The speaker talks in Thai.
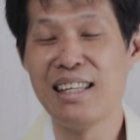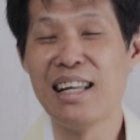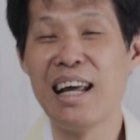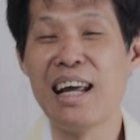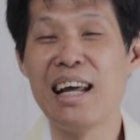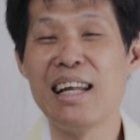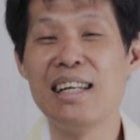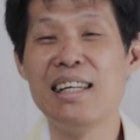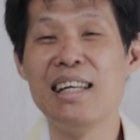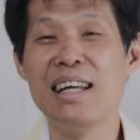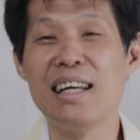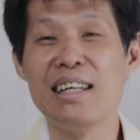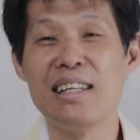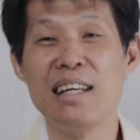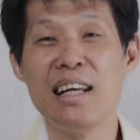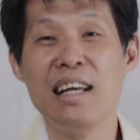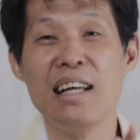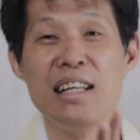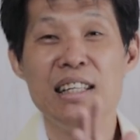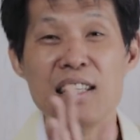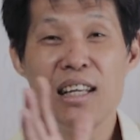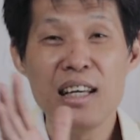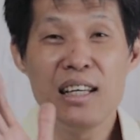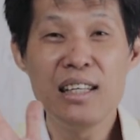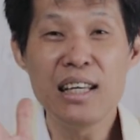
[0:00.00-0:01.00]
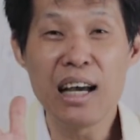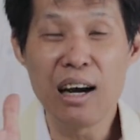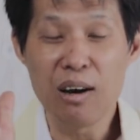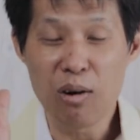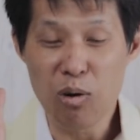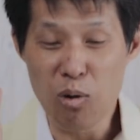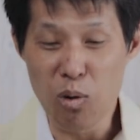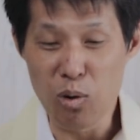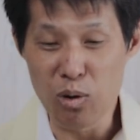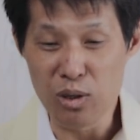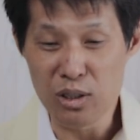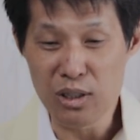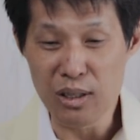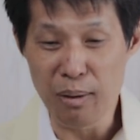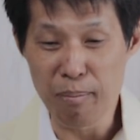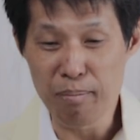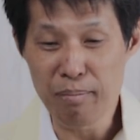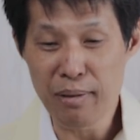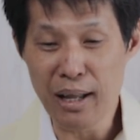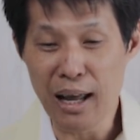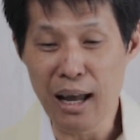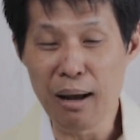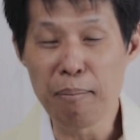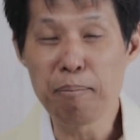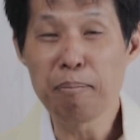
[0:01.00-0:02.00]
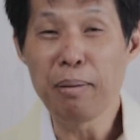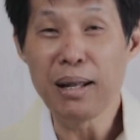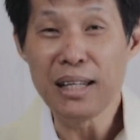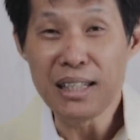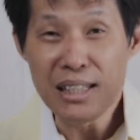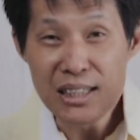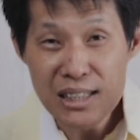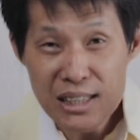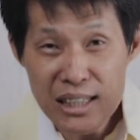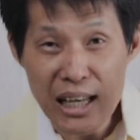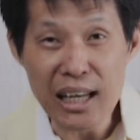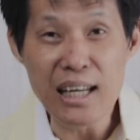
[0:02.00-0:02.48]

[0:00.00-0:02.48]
ในอดีตที่ยังคงสำแดงเป็น